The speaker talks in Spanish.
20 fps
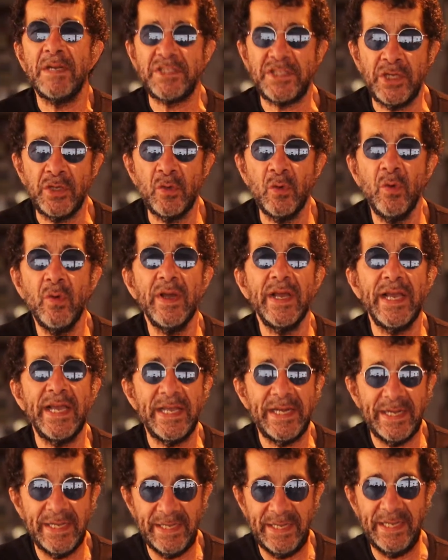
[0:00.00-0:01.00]
Pacheco
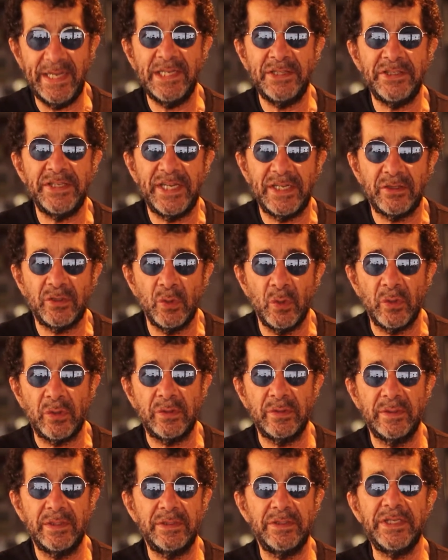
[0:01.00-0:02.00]
era el
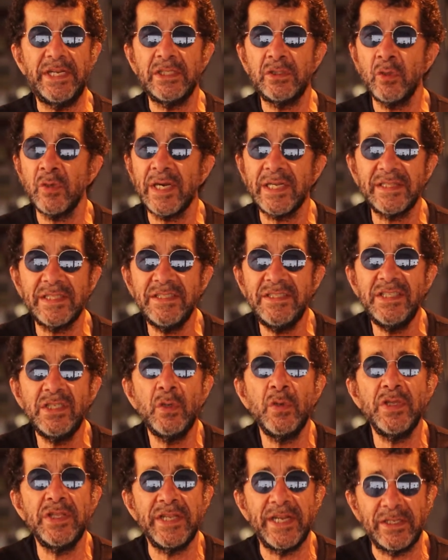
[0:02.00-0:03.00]
director, director
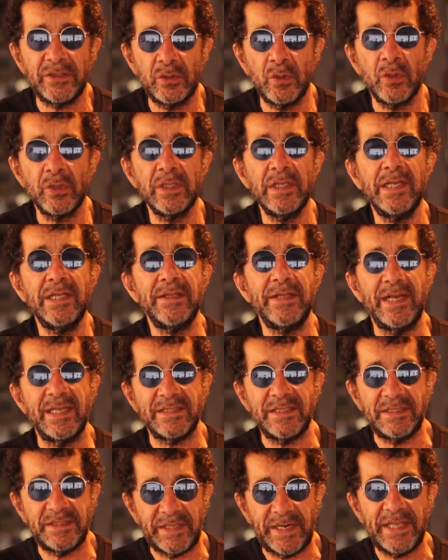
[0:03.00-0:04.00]
artístico y director de
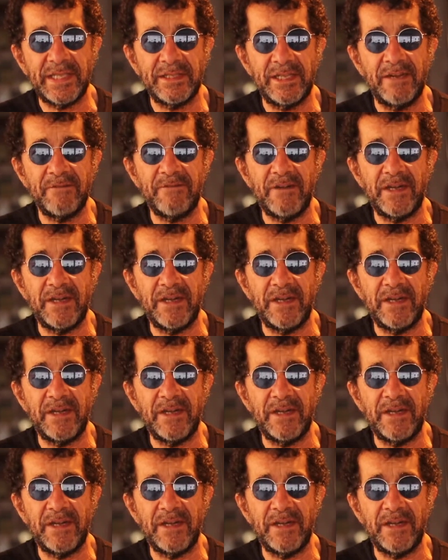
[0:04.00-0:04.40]
las estrellas de la